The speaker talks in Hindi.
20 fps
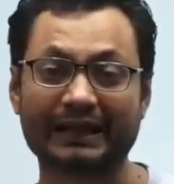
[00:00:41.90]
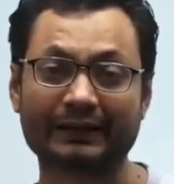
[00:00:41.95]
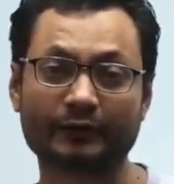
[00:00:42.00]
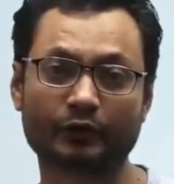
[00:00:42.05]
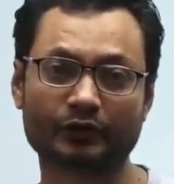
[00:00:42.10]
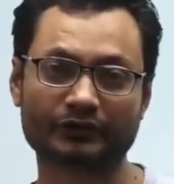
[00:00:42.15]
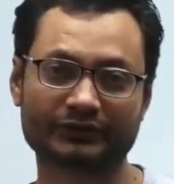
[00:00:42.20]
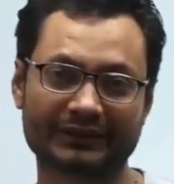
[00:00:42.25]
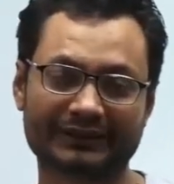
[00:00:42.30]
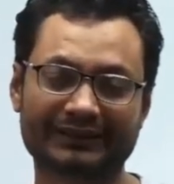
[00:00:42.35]
प्लैंक
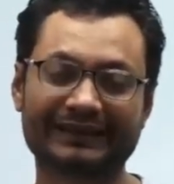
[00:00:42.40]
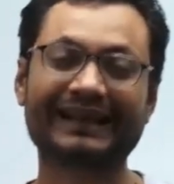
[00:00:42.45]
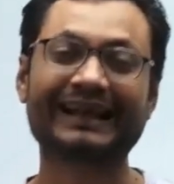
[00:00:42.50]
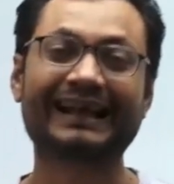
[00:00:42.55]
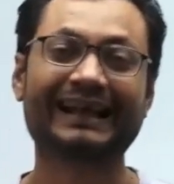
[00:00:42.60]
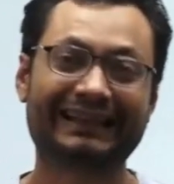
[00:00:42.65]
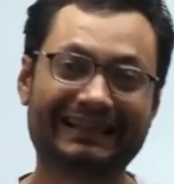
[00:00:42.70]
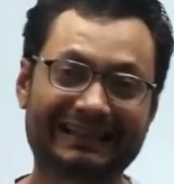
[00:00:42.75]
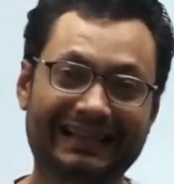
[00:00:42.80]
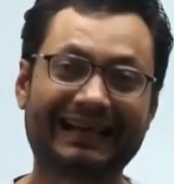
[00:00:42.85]
कांस्टेंट
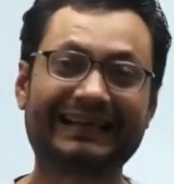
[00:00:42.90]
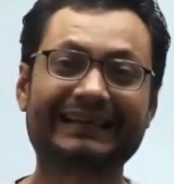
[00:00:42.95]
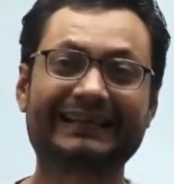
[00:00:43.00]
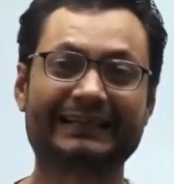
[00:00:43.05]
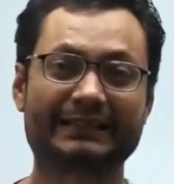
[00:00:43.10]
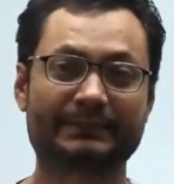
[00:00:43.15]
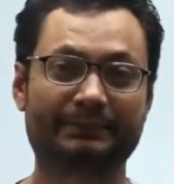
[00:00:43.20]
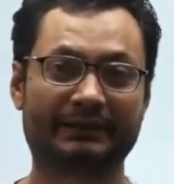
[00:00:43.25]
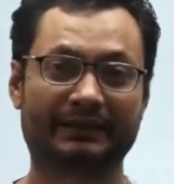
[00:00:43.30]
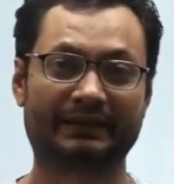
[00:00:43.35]
लाइट
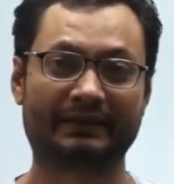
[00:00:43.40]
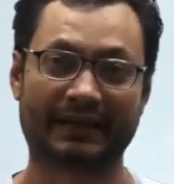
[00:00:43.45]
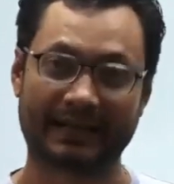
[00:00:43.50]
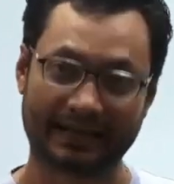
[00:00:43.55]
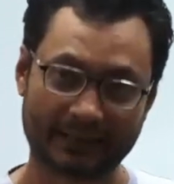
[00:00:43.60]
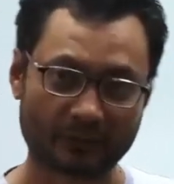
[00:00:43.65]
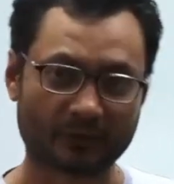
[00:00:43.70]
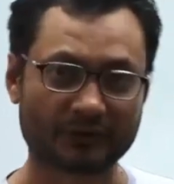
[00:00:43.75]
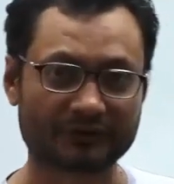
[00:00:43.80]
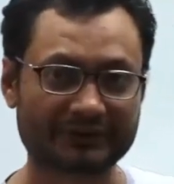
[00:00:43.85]
की स्पीड
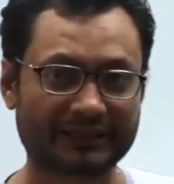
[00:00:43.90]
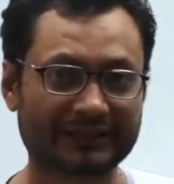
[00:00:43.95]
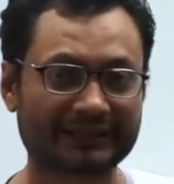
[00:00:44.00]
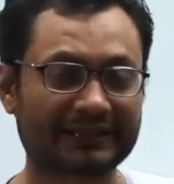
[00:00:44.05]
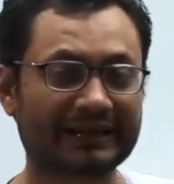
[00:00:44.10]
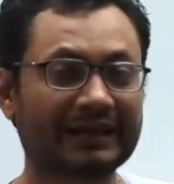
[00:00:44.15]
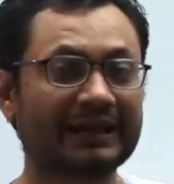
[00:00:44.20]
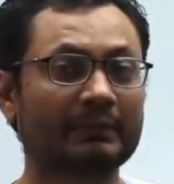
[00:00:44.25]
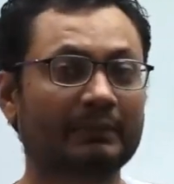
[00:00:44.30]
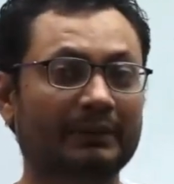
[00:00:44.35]
है
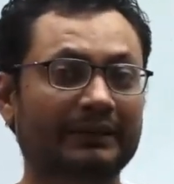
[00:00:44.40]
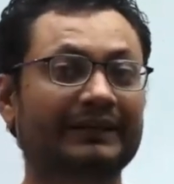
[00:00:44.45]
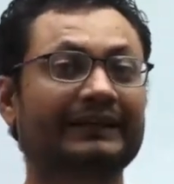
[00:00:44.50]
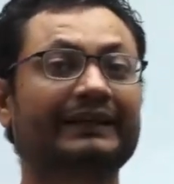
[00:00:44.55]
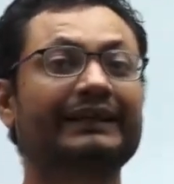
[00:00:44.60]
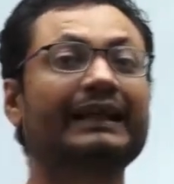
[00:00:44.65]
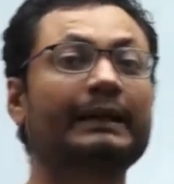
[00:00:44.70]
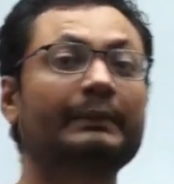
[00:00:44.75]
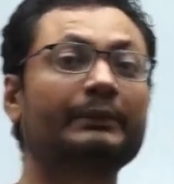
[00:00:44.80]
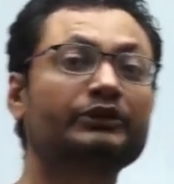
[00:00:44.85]
कांस्टेंट बट
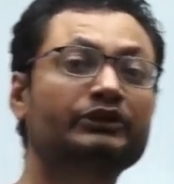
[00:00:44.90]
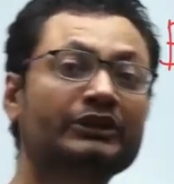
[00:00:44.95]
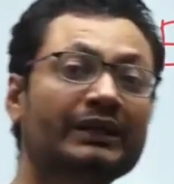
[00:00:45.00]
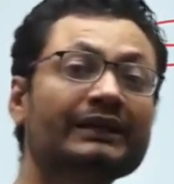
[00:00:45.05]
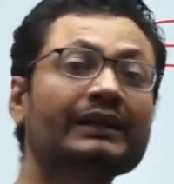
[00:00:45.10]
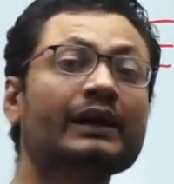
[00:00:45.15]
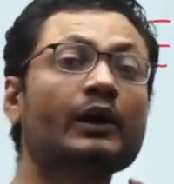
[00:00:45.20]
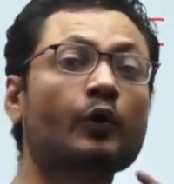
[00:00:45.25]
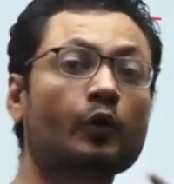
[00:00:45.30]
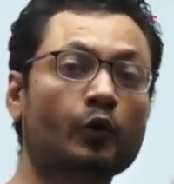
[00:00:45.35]
इनकी
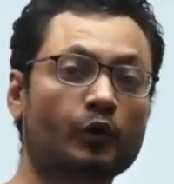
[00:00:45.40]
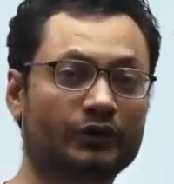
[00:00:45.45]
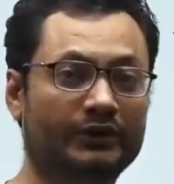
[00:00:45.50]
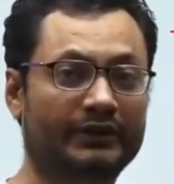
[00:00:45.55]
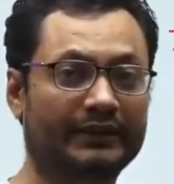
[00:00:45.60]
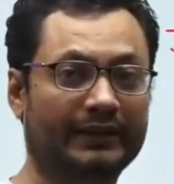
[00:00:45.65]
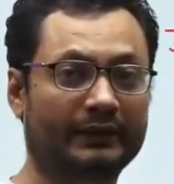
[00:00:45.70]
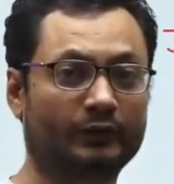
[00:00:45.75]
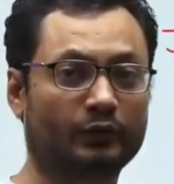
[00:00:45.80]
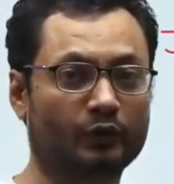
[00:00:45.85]
डायमेंशन
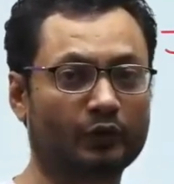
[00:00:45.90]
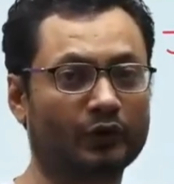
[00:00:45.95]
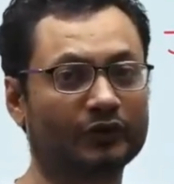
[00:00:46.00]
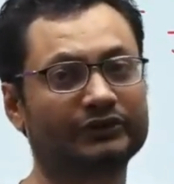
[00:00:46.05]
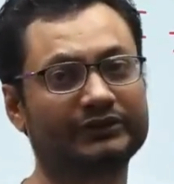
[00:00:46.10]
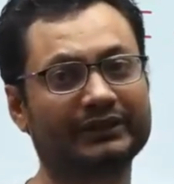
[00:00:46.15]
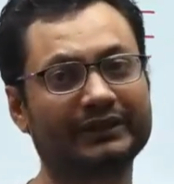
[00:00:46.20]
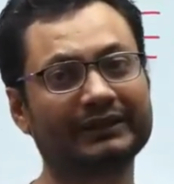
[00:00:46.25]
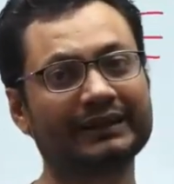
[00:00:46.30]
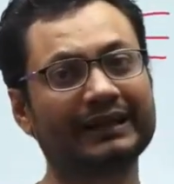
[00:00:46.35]
होती है तो
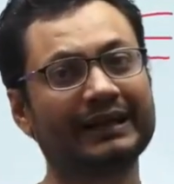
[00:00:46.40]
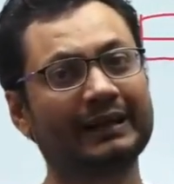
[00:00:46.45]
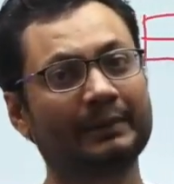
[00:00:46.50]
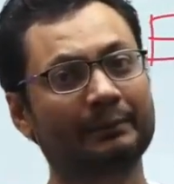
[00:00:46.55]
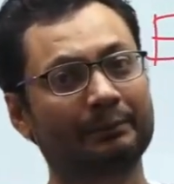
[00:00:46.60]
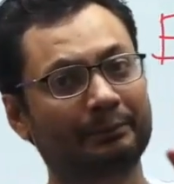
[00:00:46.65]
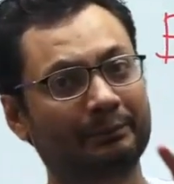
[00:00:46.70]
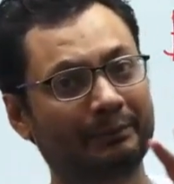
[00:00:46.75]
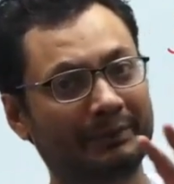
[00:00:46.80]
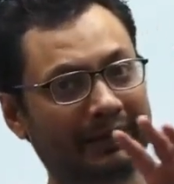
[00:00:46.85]
कांस्टेंट
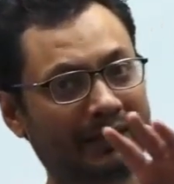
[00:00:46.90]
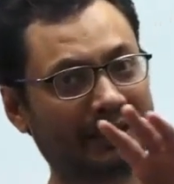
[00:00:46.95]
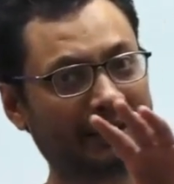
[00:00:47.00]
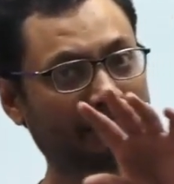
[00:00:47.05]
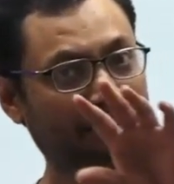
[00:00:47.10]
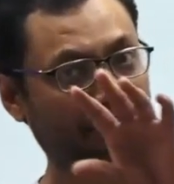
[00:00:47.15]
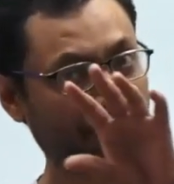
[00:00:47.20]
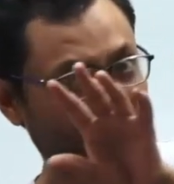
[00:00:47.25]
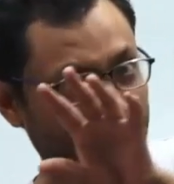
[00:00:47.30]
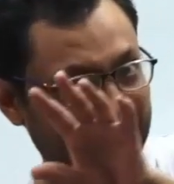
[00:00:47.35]
मे
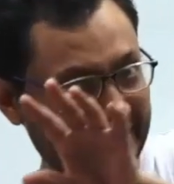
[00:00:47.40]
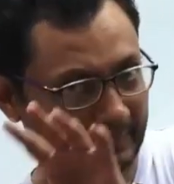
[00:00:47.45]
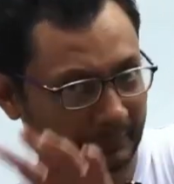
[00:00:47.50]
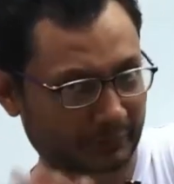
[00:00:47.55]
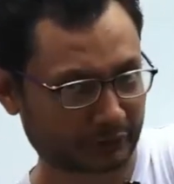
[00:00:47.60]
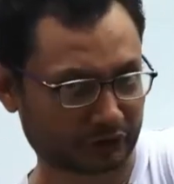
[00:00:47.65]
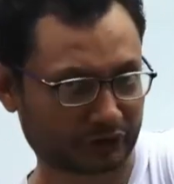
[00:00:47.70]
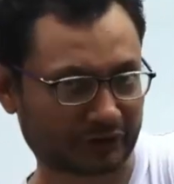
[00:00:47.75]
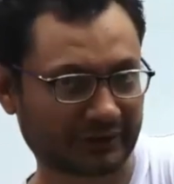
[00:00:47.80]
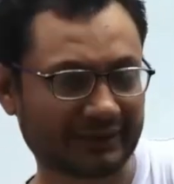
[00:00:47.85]
बी
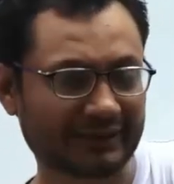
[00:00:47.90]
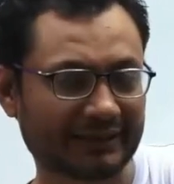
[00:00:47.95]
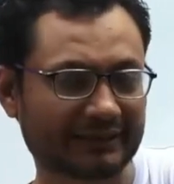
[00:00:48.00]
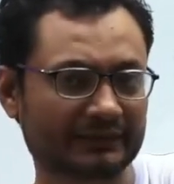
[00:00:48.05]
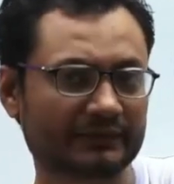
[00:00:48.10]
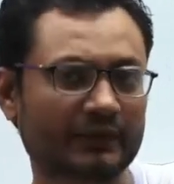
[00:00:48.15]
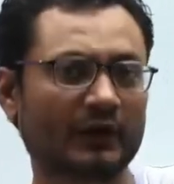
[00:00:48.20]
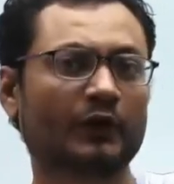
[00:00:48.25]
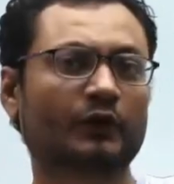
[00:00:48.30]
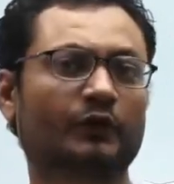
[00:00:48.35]

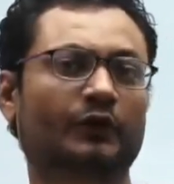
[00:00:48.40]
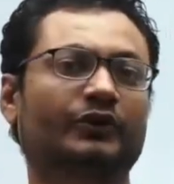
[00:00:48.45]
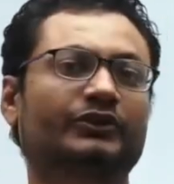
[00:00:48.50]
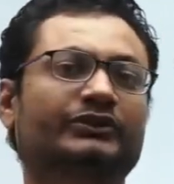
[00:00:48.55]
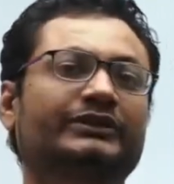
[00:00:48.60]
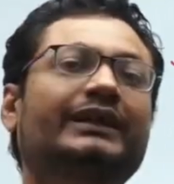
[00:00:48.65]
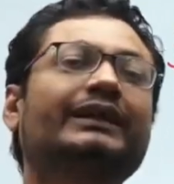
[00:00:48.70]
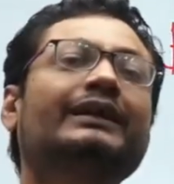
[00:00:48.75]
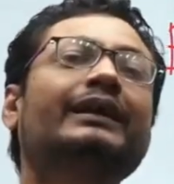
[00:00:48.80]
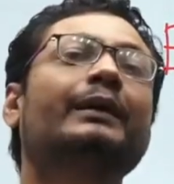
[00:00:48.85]
डायमेंशनलेस
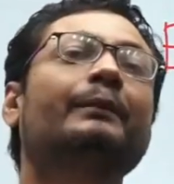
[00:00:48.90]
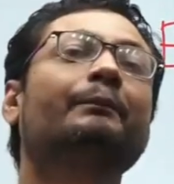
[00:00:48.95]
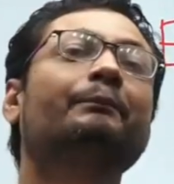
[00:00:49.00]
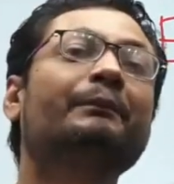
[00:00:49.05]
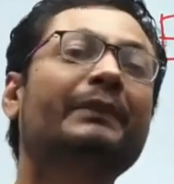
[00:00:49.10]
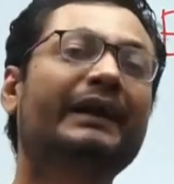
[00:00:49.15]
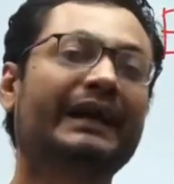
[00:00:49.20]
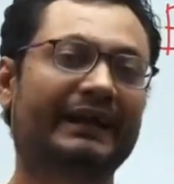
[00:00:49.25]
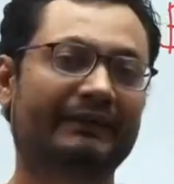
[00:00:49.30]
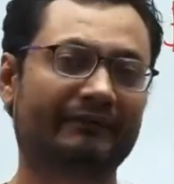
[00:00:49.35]
कांस्टेंट
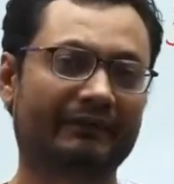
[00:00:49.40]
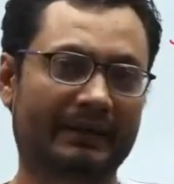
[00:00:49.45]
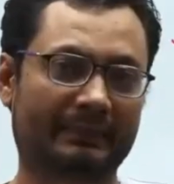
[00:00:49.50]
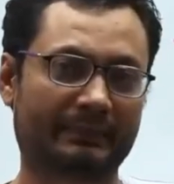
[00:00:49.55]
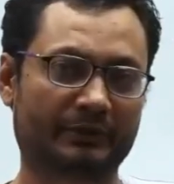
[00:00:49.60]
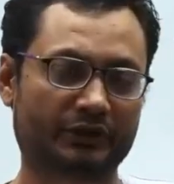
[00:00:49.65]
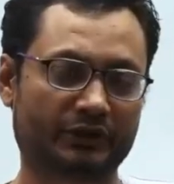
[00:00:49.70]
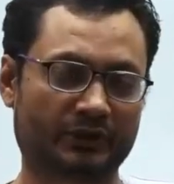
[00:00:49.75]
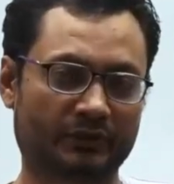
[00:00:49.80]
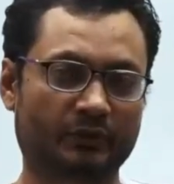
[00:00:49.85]
मे हैव
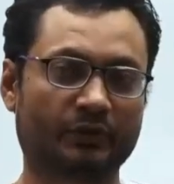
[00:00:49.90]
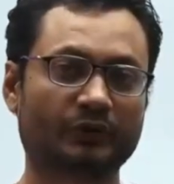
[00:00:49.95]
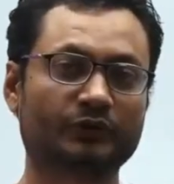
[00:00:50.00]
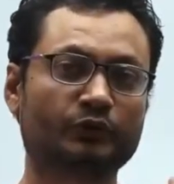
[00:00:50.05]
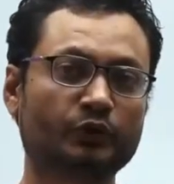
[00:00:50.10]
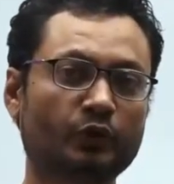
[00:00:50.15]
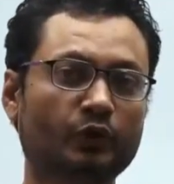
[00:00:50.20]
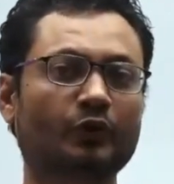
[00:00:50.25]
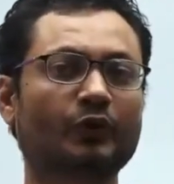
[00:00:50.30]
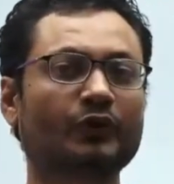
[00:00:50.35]
डायमेंशन और
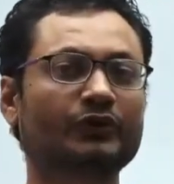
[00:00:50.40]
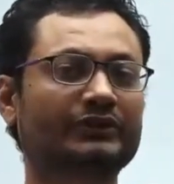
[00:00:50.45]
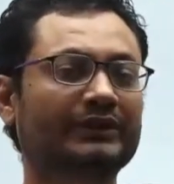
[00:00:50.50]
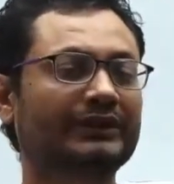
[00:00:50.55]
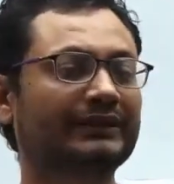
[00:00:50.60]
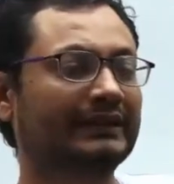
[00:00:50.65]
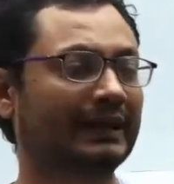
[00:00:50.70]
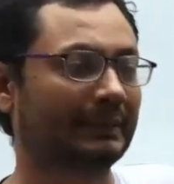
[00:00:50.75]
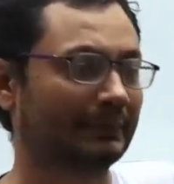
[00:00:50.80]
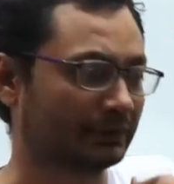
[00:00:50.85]
जो
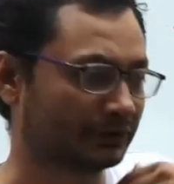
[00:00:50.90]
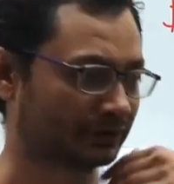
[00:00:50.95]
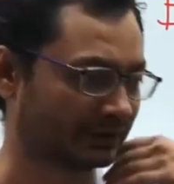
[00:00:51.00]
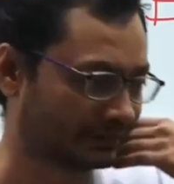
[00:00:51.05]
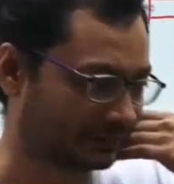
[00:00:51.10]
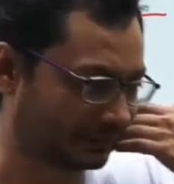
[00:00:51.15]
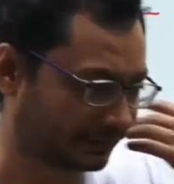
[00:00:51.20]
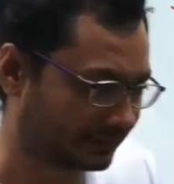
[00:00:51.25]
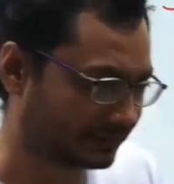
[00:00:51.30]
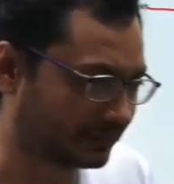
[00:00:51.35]
कांस्टेंट
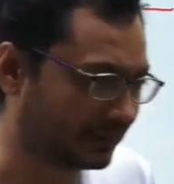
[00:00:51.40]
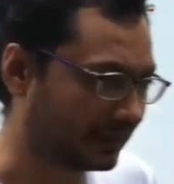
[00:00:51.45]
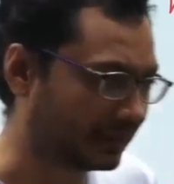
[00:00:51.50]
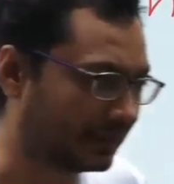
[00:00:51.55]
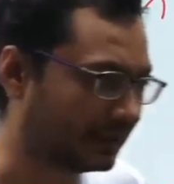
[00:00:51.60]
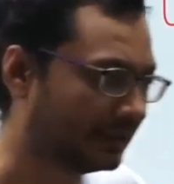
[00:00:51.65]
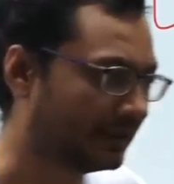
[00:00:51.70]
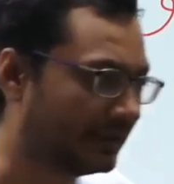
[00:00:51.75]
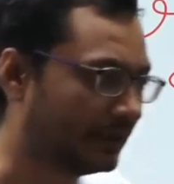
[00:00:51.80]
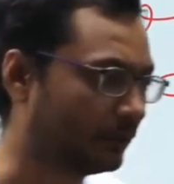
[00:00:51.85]
डायमेंशन रखते
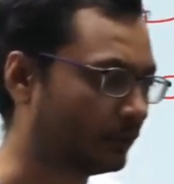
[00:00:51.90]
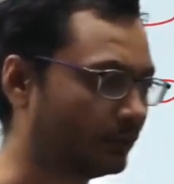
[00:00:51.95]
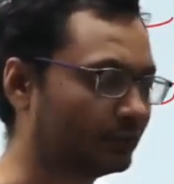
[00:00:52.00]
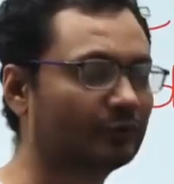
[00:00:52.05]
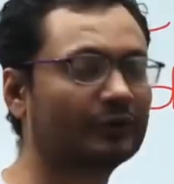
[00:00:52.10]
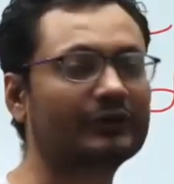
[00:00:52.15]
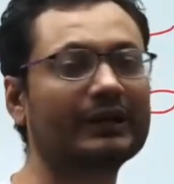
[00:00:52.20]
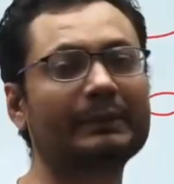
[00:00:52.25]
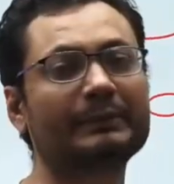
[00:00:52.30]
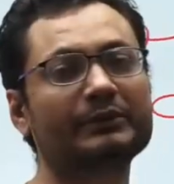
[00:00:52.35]
हैं
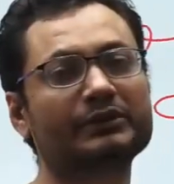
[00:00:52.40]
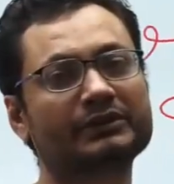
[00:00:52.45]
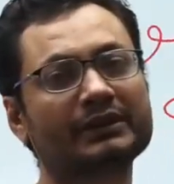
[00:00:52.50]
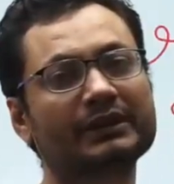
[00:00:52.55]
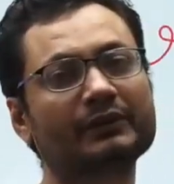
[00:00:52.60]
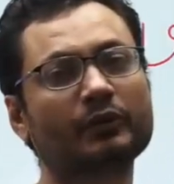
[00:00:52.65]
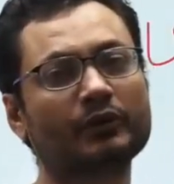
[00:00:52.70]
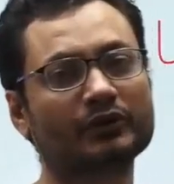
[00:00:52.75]
उनको डायमेंशनल